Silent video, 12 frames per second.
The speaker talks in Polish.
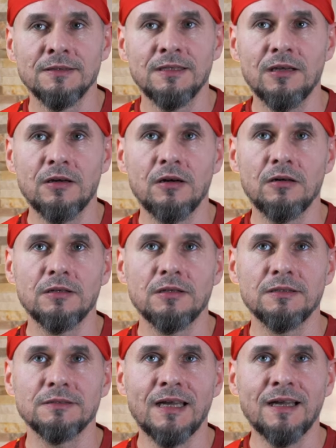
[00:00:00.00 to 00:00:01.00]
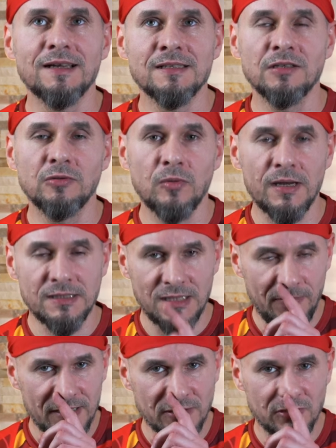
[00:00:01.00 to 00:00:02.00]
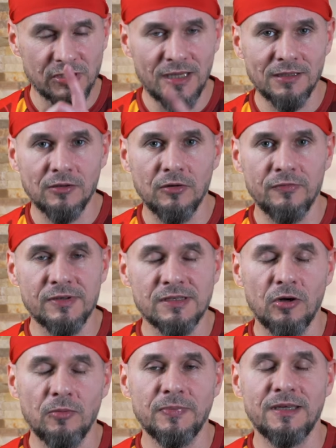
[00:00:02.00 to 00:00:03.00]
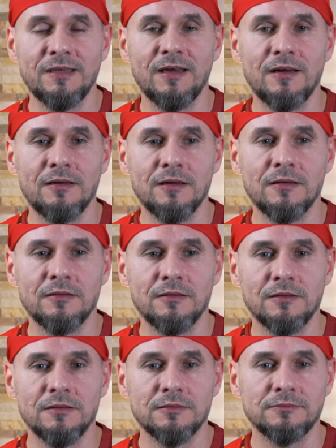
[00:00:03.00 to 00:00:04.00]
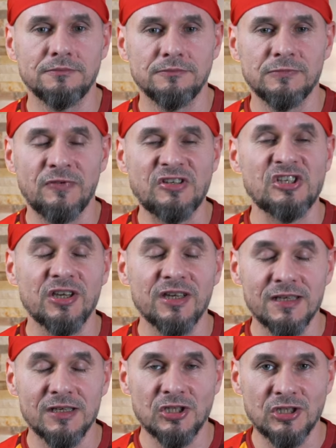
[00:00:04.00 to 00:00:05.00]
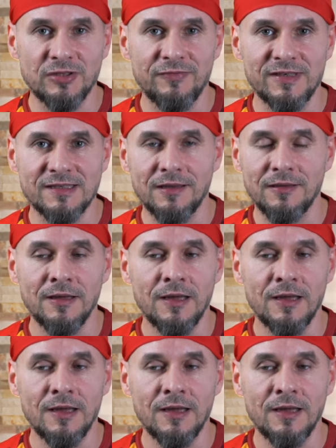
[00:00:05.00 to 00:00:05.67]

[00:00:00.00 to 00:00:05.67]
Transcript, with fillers: Tylko e, taka sytuacja bardzo rzadko wystąpi na e, czasie gry rzeczywistej.